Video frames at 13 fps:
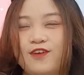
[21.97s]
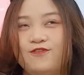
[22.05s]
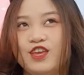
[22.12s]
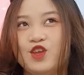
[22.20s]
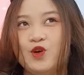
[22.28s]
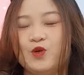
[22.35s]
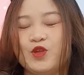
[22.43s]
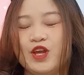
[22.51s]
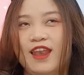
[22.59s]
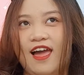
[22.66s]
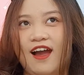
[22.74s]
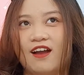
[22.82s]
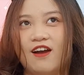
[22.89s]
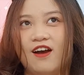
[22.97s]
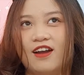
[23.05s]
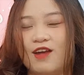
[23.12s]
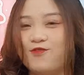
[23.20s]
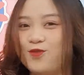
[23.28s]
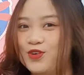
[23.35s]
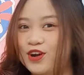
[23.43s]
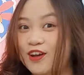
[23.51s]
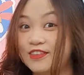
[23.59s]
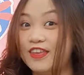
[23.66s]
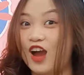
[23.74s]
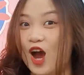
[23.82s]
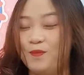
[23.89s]
Ví dụ như là còn 5 phút nữa hết
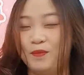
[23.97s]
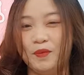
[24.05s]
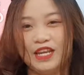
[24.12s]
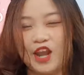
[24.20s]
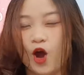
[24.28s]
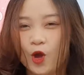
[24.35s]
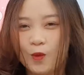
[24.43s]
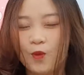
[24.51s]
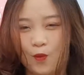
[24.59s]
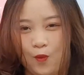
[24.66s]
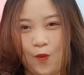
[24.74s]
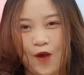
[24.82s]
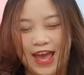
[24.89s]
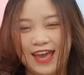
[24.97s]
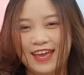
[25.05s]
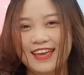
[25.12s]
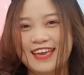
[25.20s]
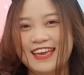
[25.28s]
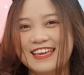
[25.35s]
giờ mà mình đói bụng quá,